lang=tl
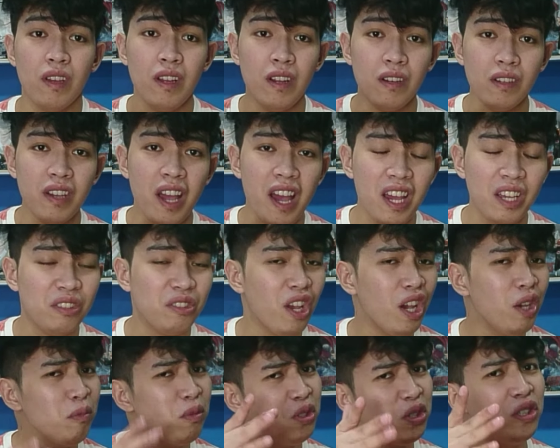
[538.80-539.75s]
Hello guys!
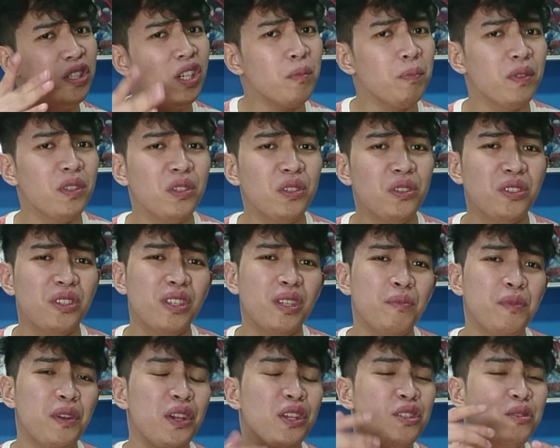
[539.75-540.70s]
I'm sure napanood
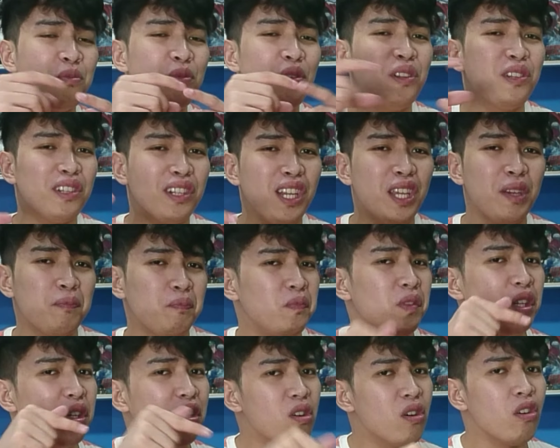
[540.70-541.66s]
nyo naman yung small clip
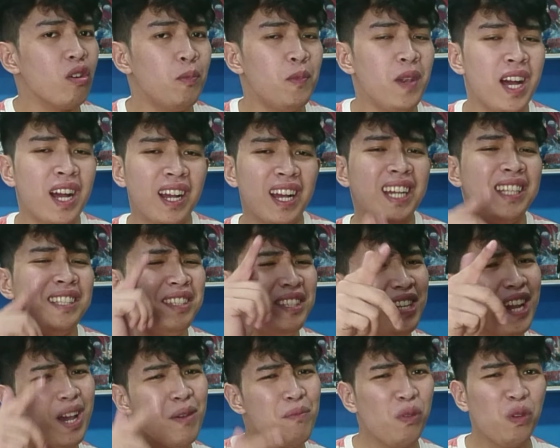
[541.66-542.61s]
ni Goku Black.
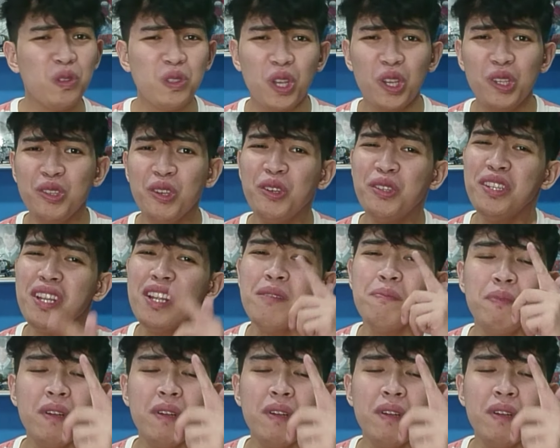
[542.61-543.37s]
At sinabi ko sa inyo,